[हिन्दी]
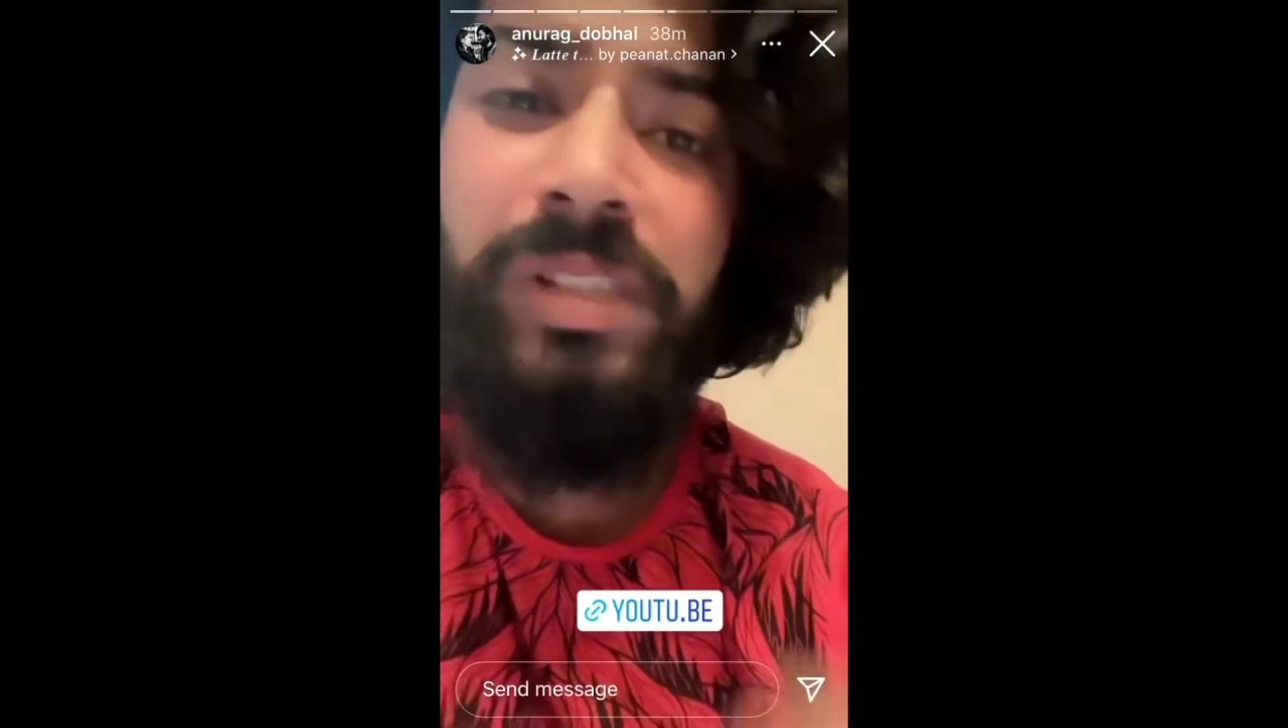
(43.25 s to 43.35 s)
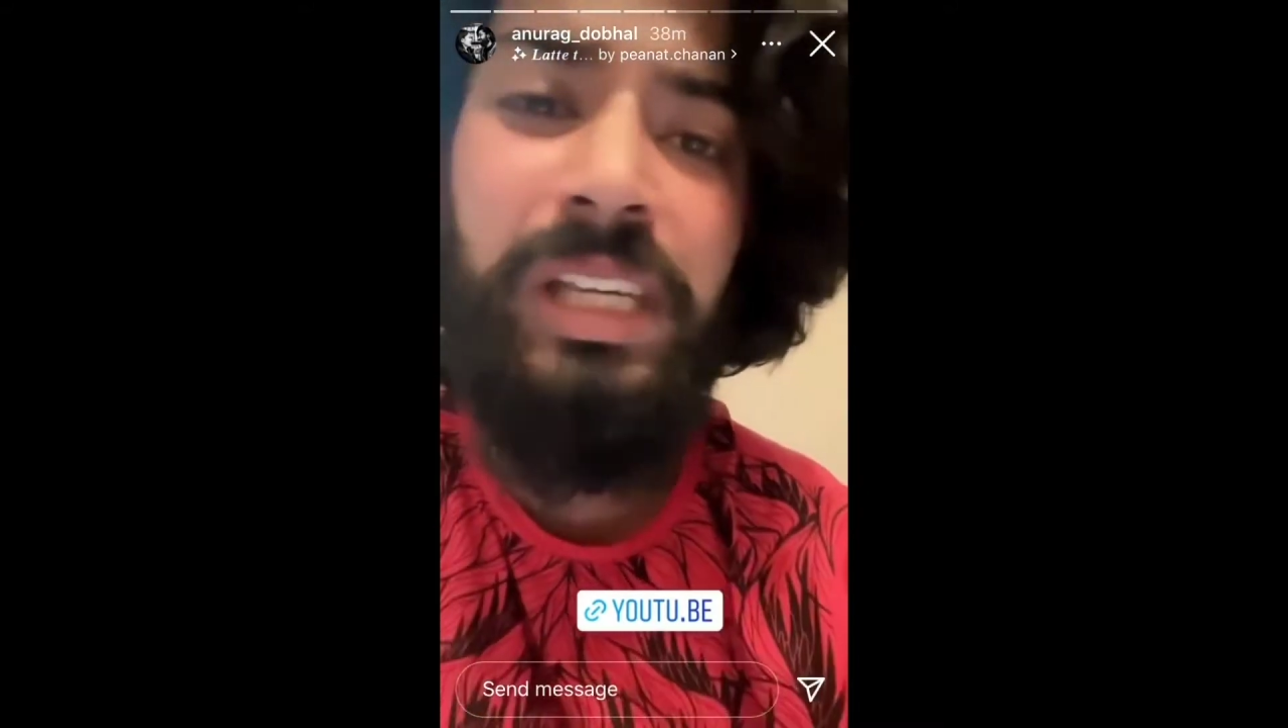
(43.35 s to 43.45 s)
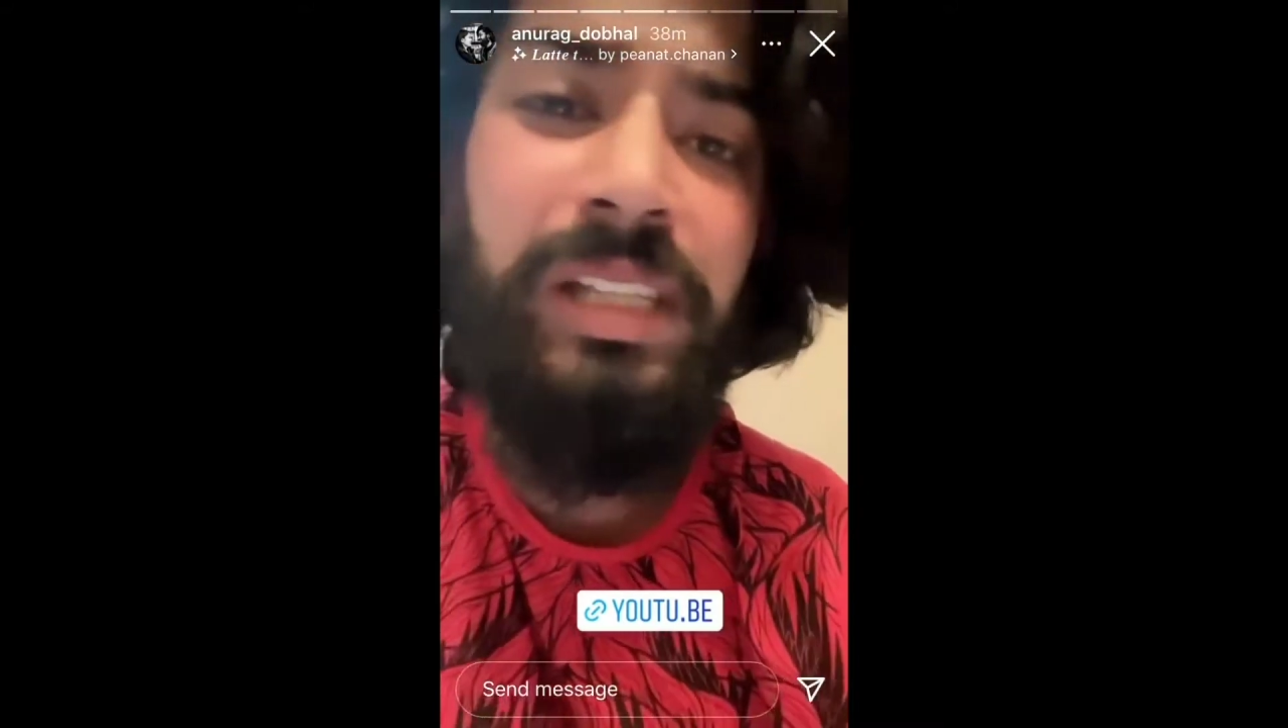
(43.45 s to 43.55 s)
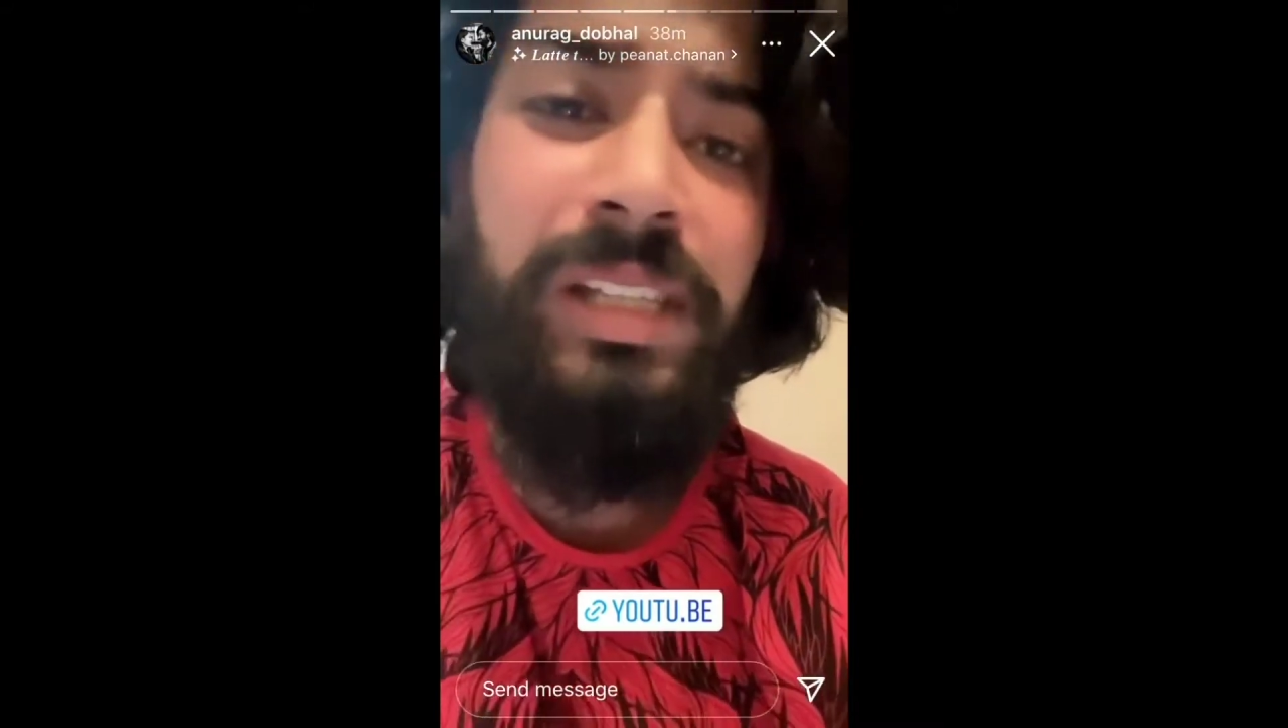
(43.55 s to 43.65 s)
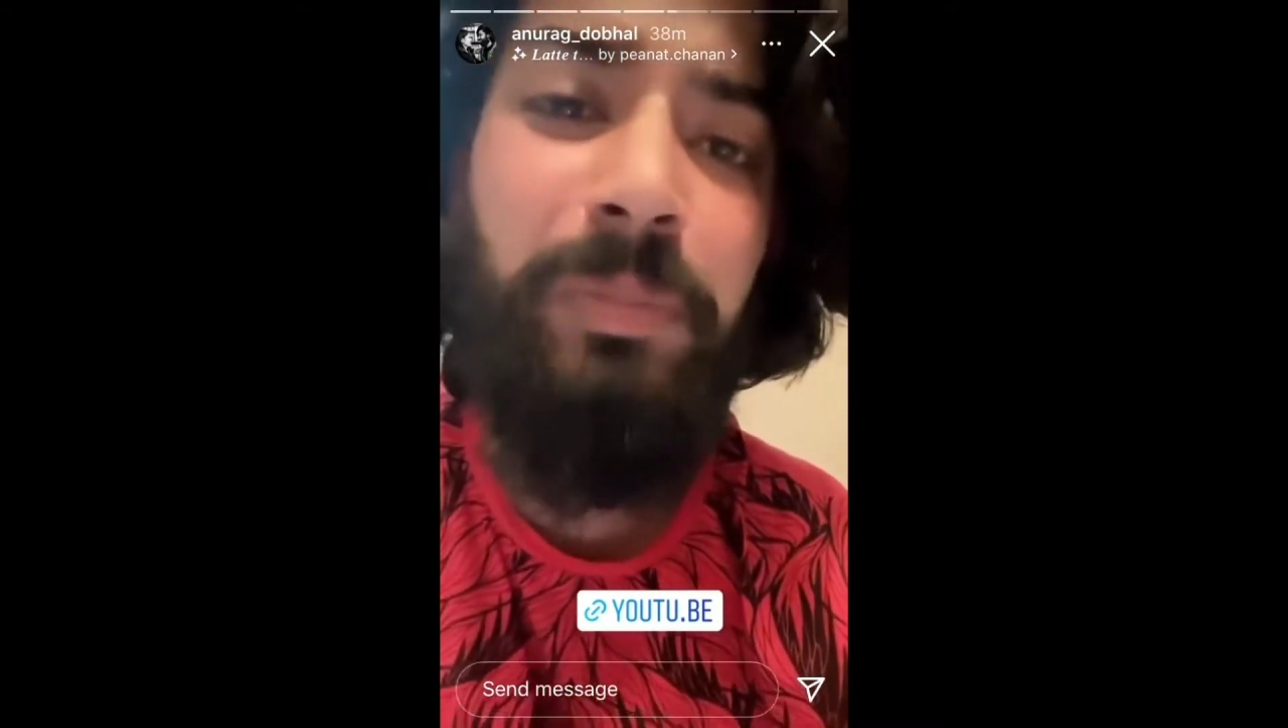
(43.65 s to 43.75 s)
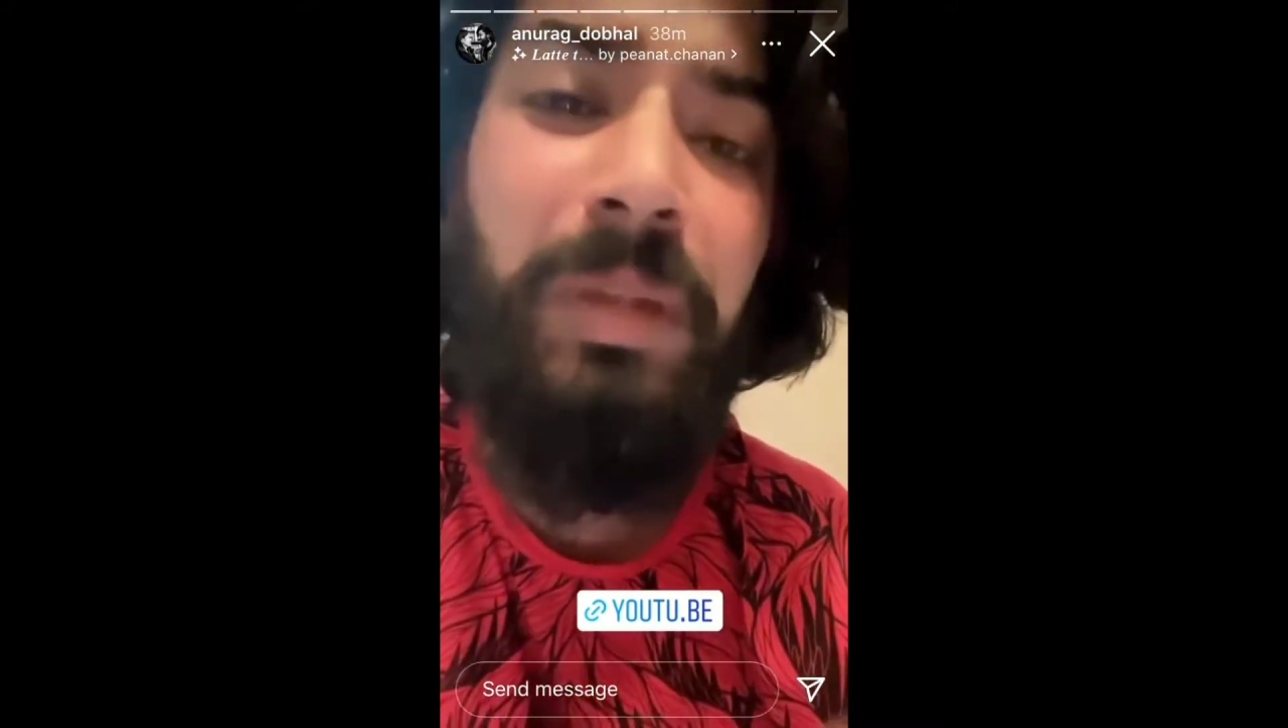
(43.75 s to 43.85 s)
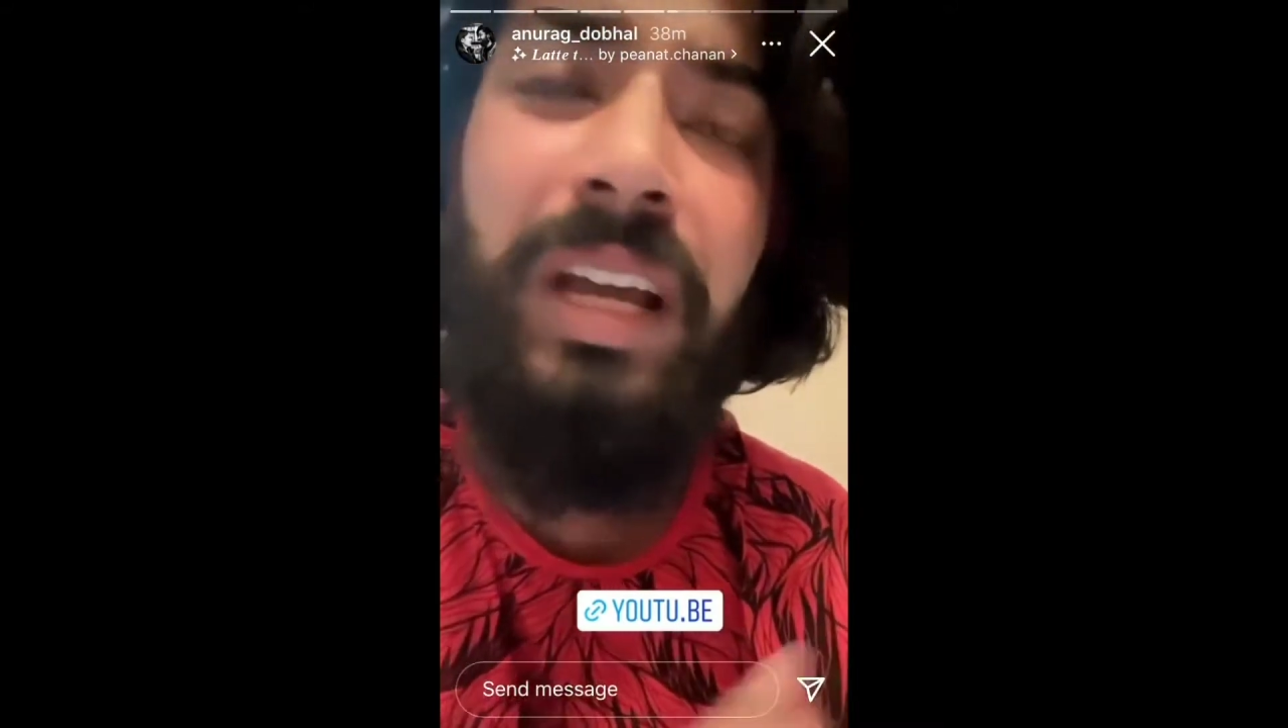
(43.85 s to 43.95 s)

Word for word: उसकी इज्जत